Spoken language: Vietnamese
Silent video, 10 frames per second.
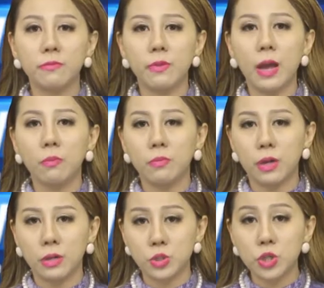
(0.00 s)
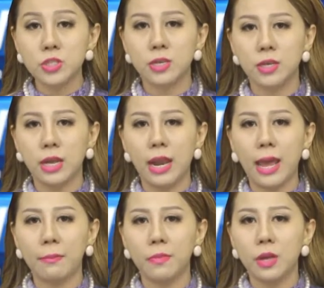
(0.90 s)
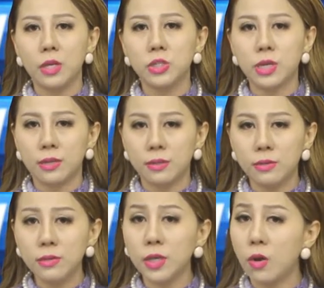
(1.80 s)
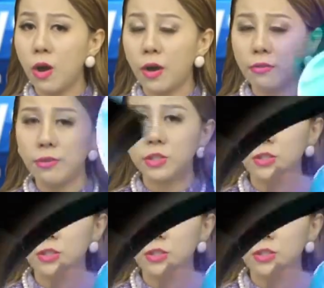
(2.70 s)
ông Johnson đã làm chệch hướng những câu hỏi về